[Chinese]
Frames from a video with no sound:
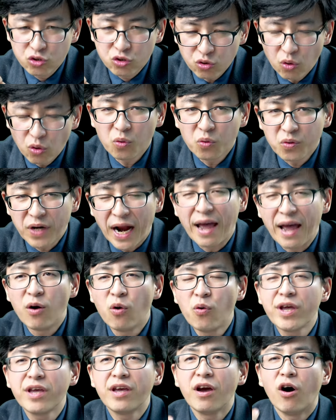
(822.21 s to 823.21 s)
纵然
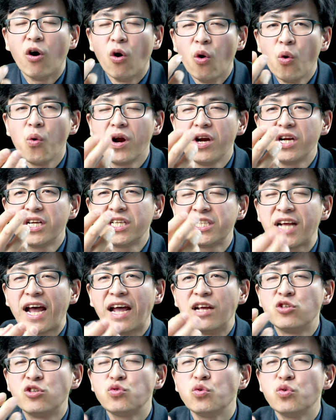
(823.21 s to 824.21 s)
会偶尔
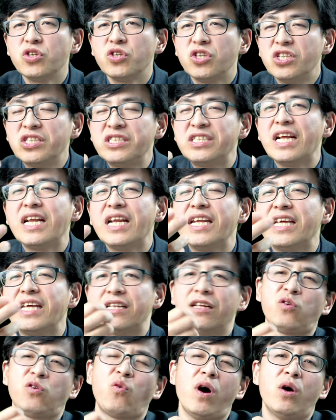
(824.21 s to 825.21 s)
闪烁着真理
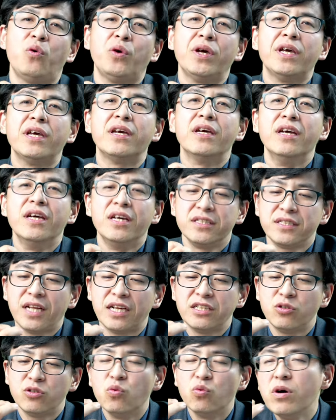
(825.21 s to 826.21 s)
的光辉，
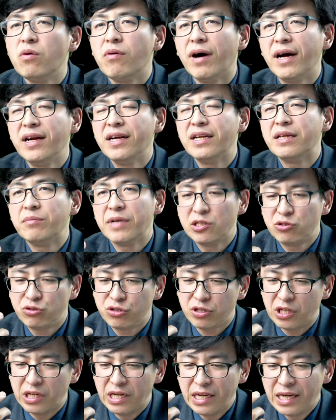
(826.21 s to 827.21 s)
但是文化里面
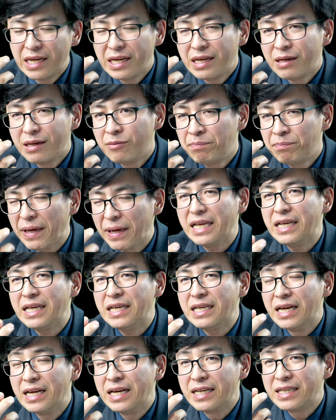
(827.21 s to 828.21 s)
却
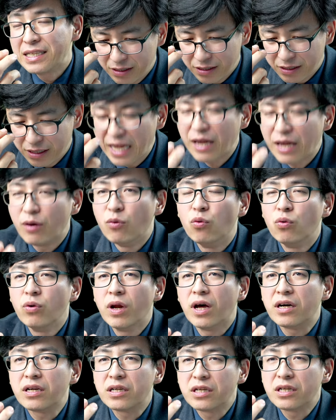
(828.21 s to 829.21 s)
被玷污
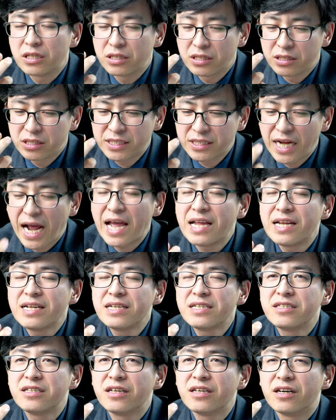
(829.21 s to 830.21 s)
了，
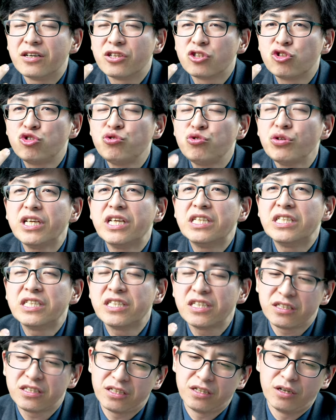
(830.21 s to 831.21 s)
沾着罪
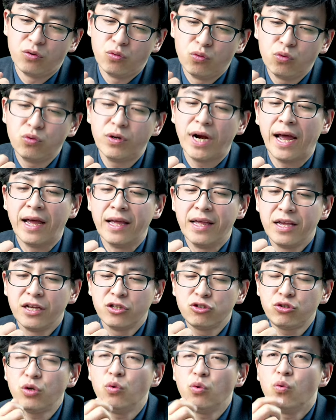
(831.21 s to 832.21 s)
性的污染，
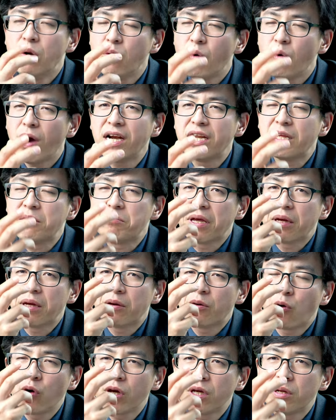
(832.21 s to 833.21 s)
所以文化里
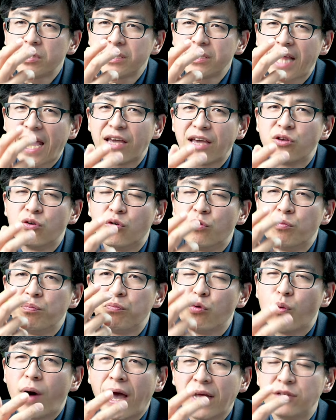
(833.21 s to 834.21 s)
面会带有
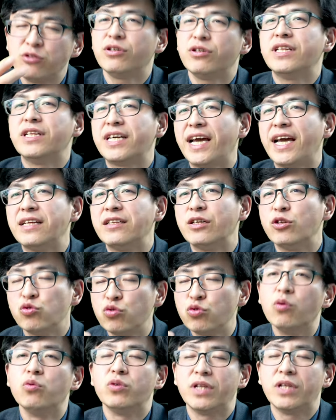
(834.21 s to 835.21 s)
不完全的概念、
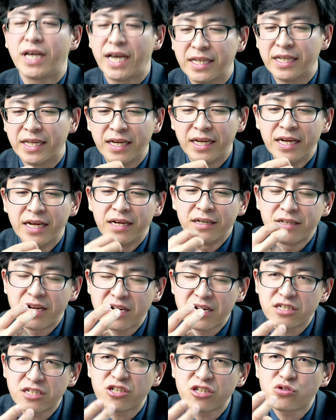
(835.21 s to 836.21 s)
错误的概念。
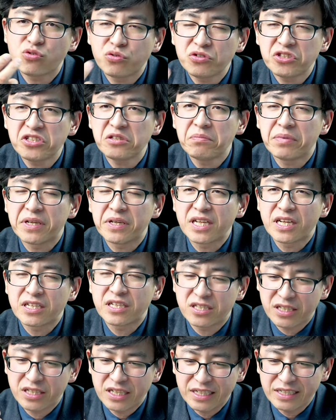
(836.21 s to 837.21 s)
人之初，性本善
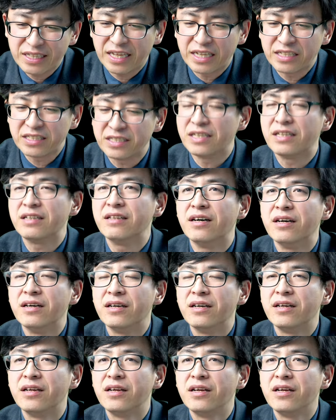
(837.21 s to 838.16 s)
是一个典型的，